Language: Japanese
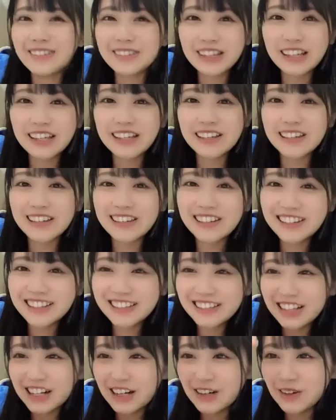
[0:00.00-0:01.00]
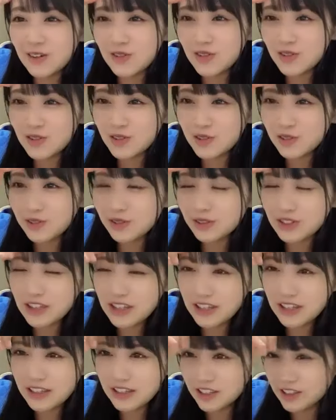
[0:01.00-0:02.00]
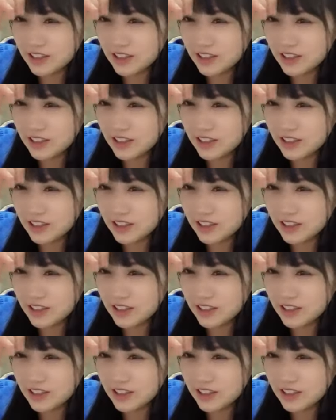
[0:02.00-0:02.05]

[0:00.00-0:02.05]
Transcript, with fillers: もうね顔をね